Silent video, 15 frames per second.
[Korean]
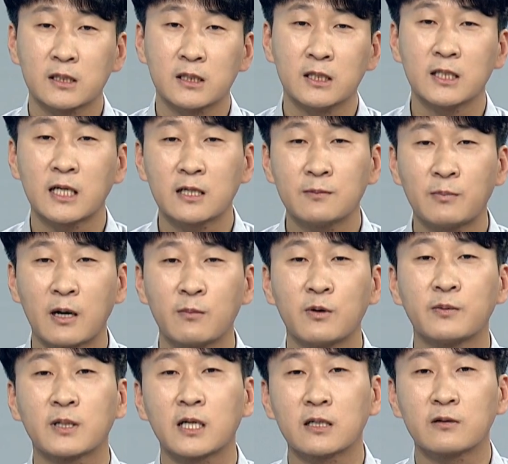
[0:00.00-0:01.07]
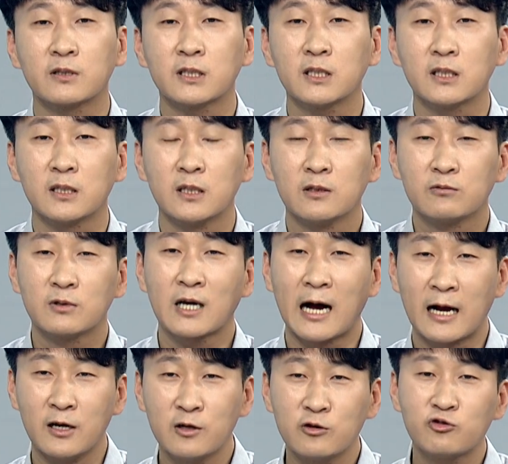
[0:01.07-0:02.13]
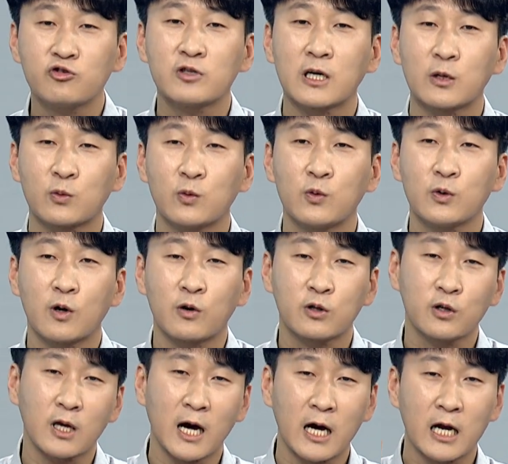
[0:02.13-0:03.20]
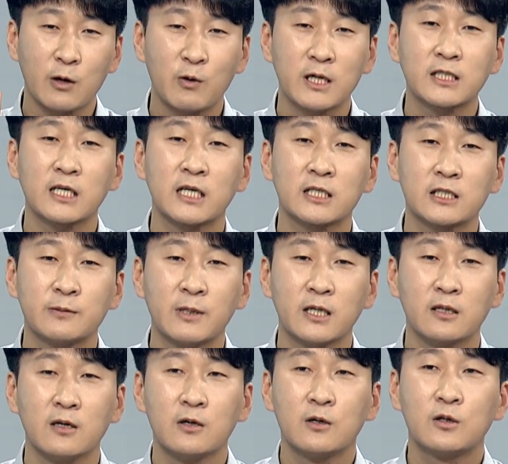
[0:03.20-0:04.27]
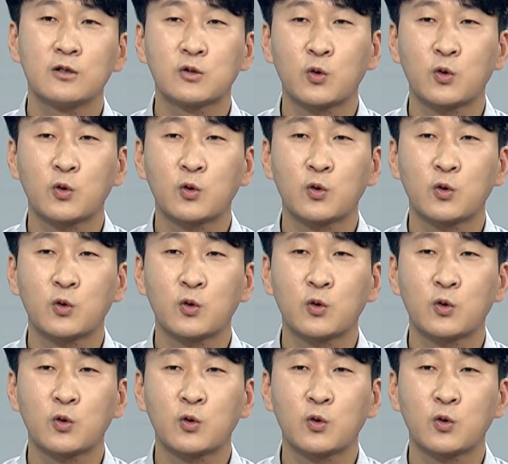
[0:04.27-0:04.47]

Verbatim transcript: 그 일하는 방법이라는 것이 우리가 알려주지 않고 어떻게 하라고 하지 않았지만 어,